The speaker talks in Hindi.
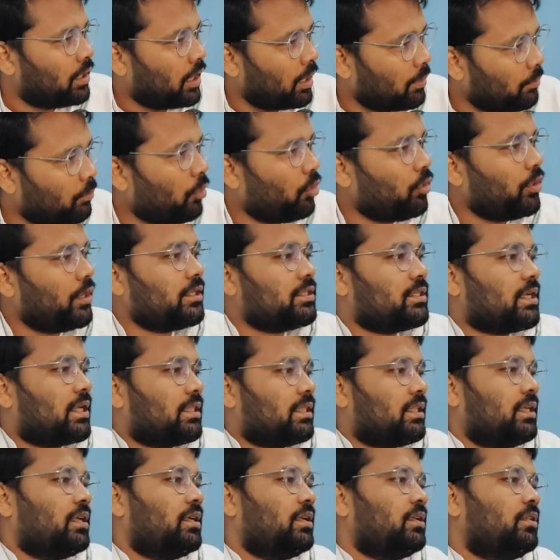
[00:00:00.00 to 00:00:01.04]
हम बोलने
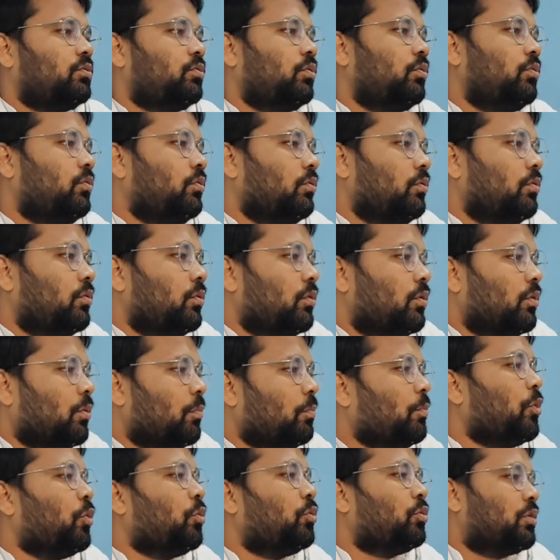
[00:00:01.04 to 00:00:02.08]
जाते हैं तो
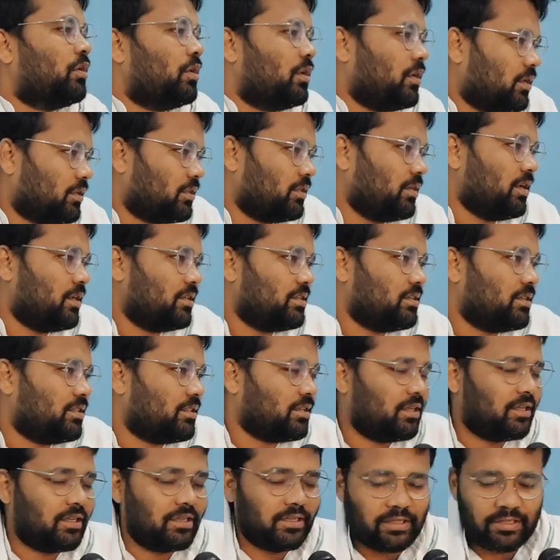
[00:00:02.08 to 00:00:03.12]
म्यूट कर दिया
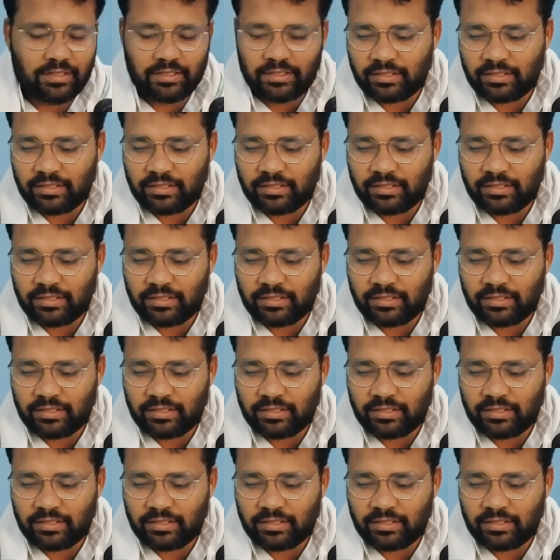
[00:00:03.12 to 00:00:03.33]
जाता है